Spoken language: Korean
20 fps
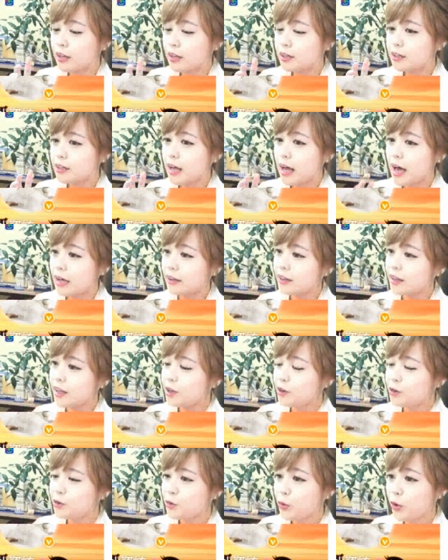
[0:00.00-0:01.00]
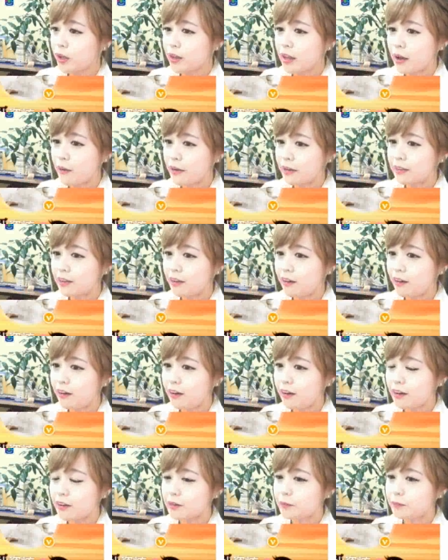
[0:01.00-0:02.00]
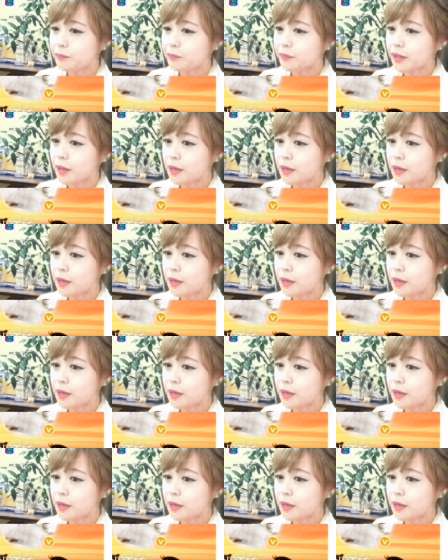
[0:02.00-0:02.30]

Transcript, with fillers: 그 안의 유혹에 나왔던